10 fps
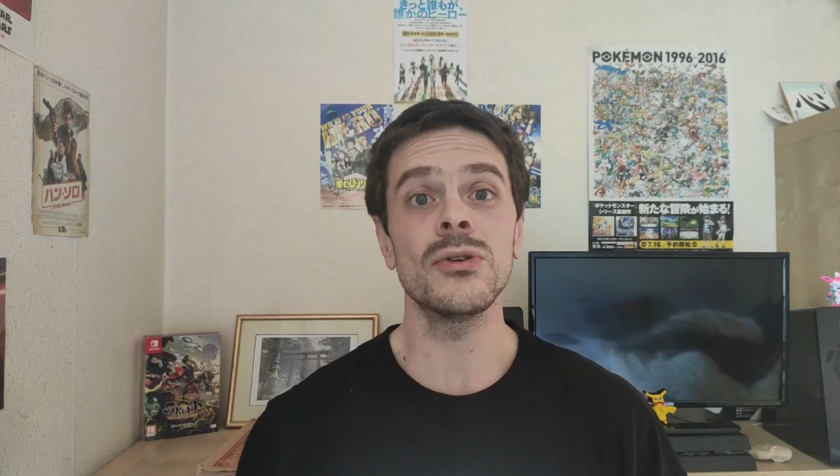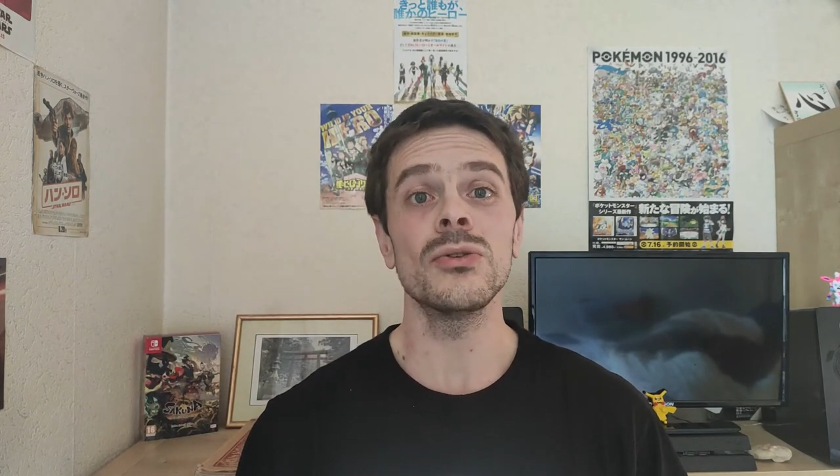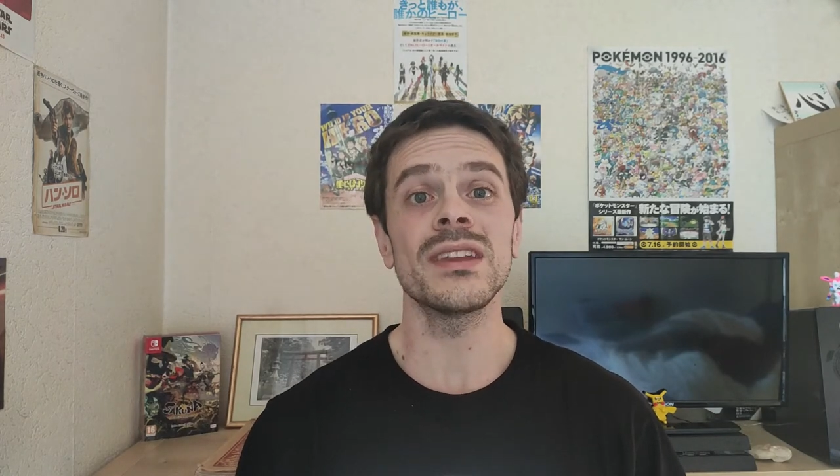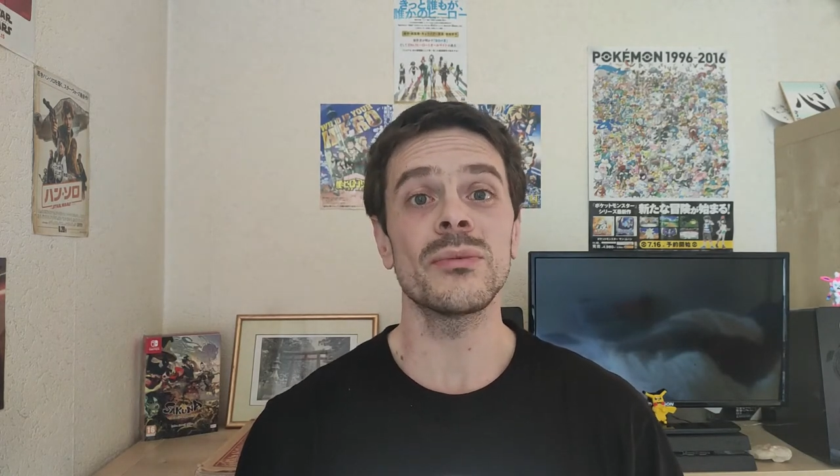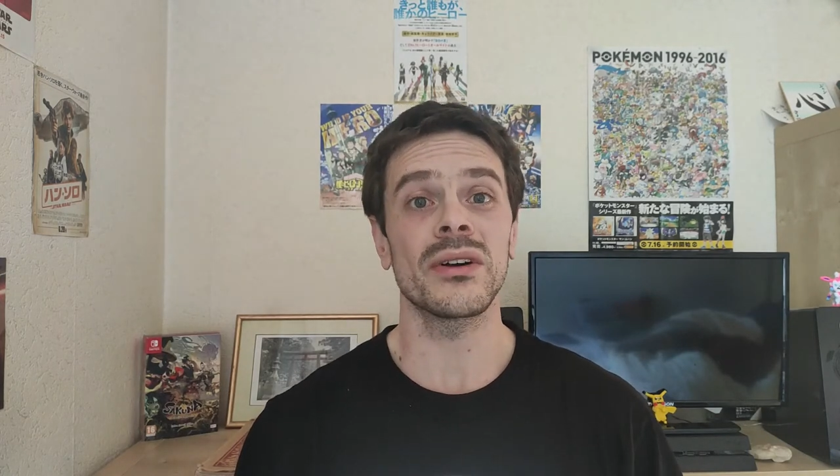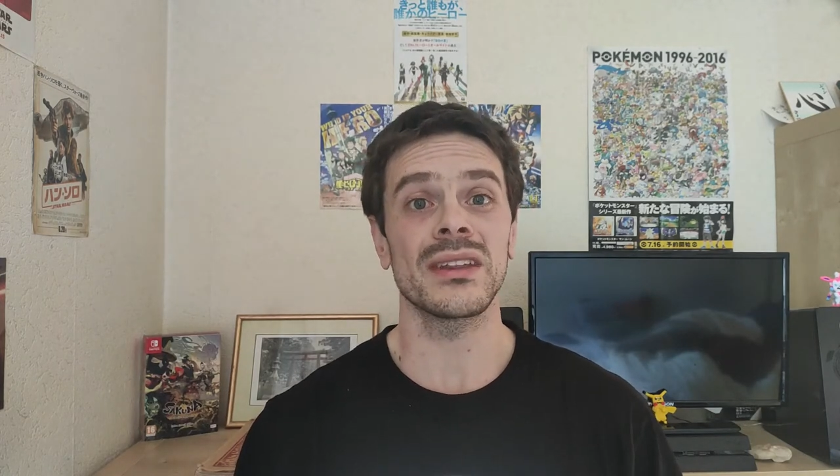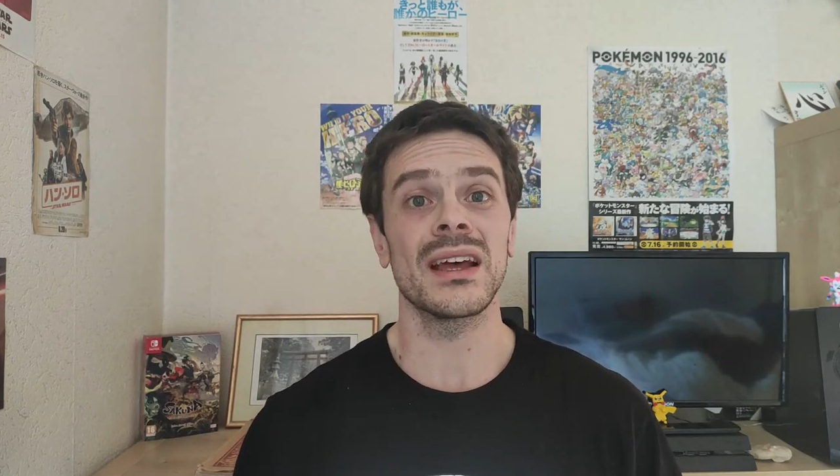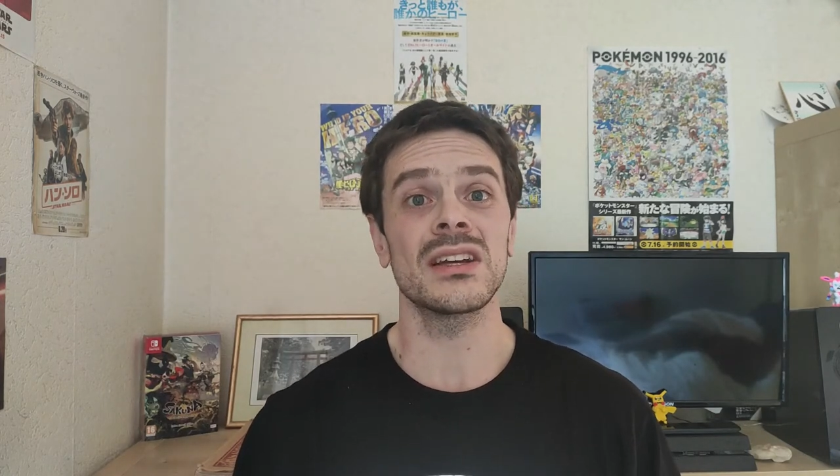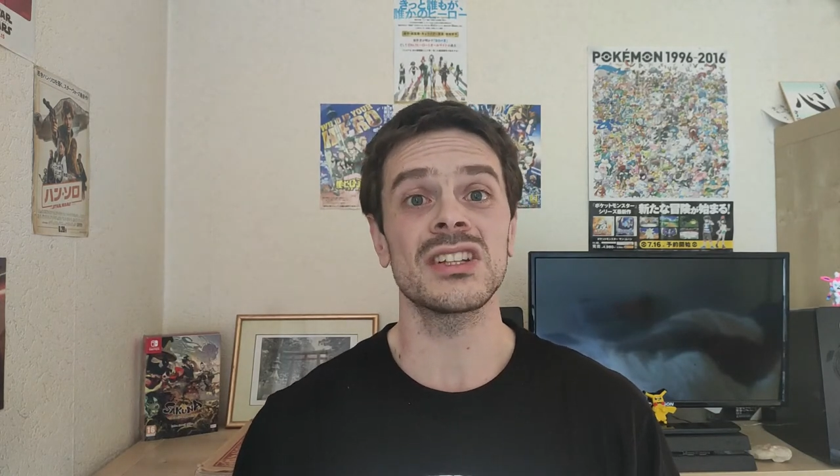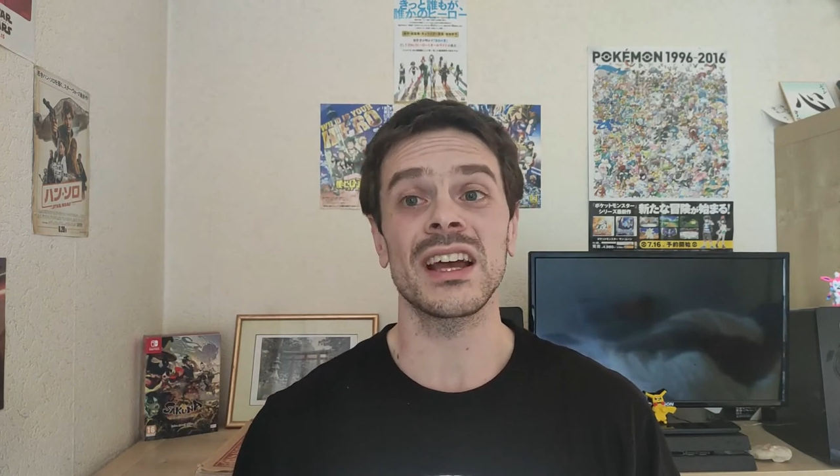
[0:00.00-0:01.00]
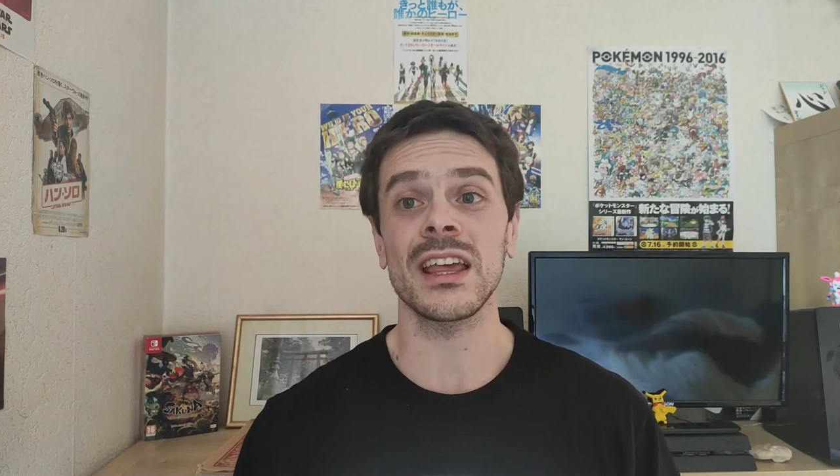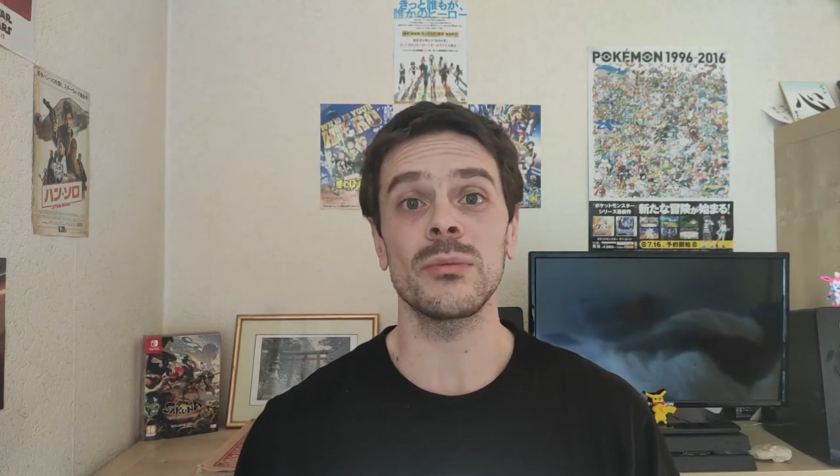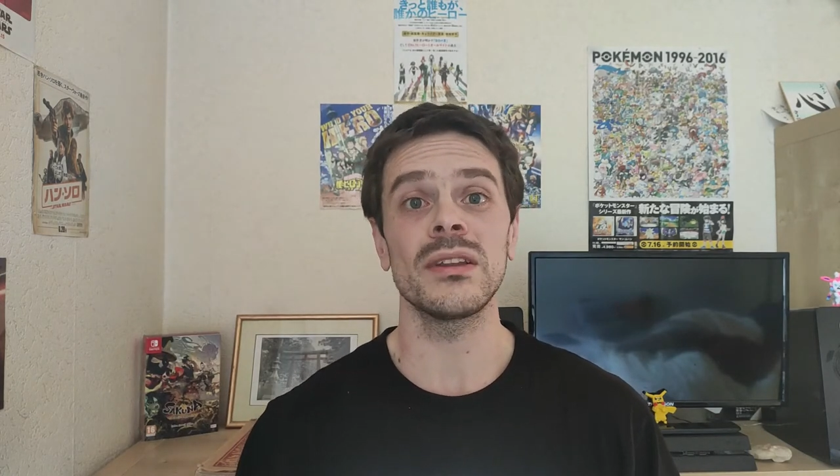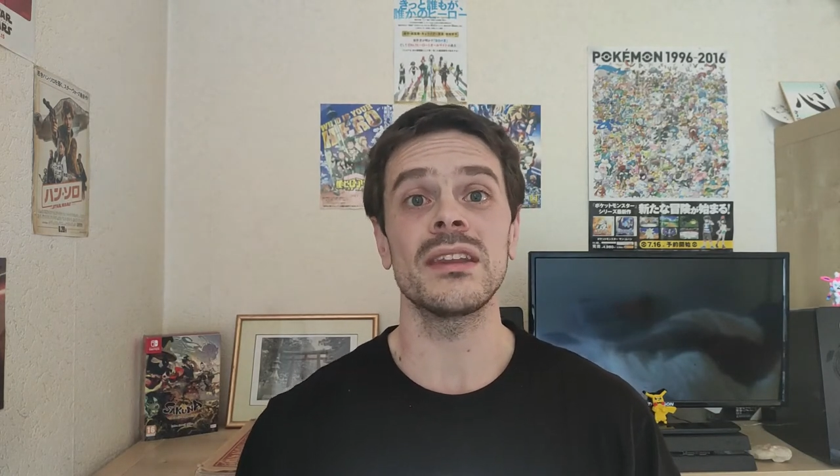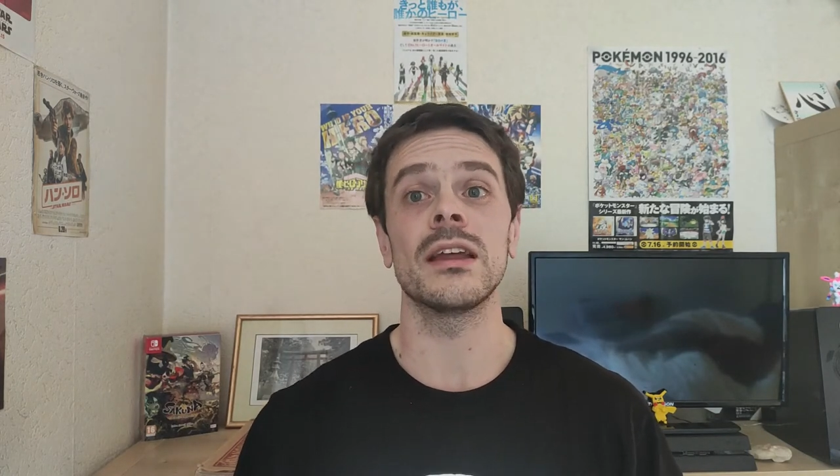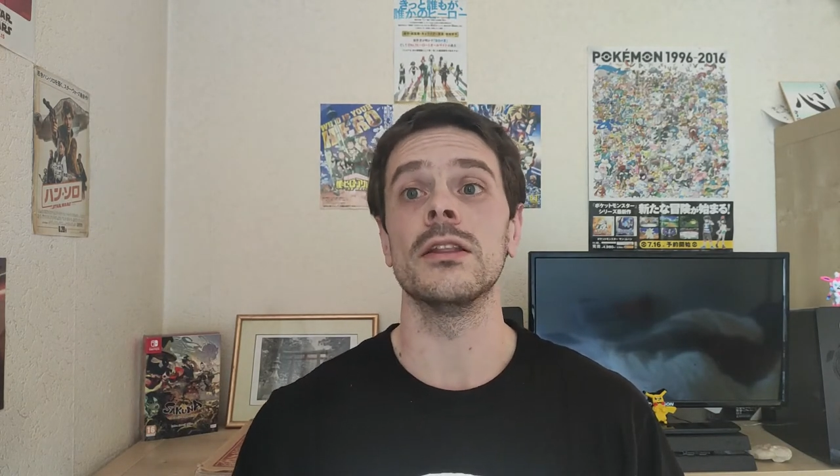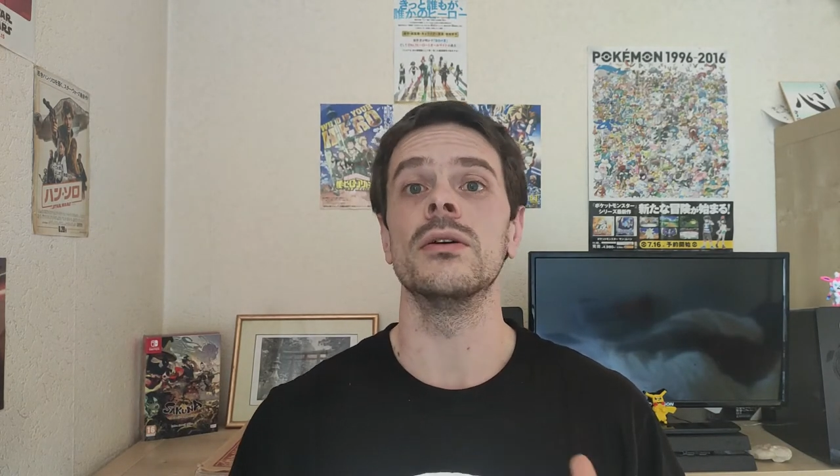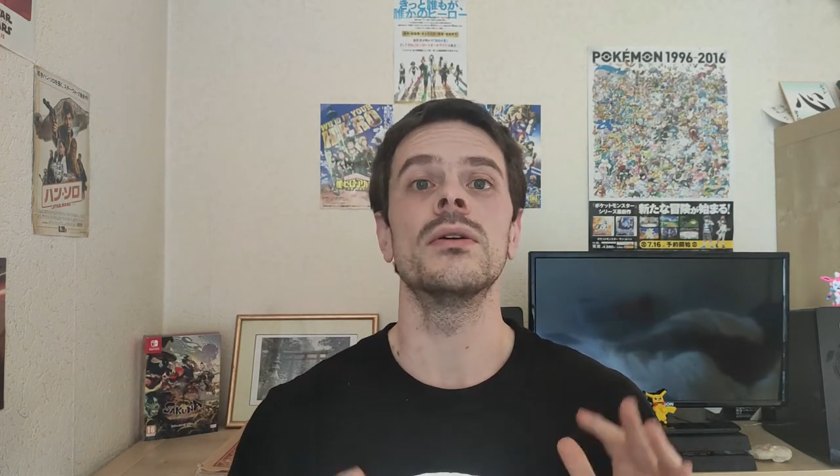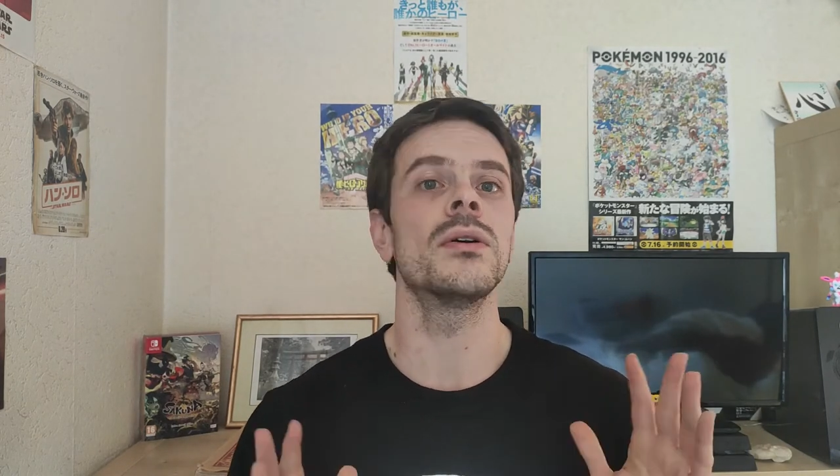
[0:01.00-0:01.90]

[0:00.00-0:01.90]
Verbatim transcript: le témoignage d'un capitaine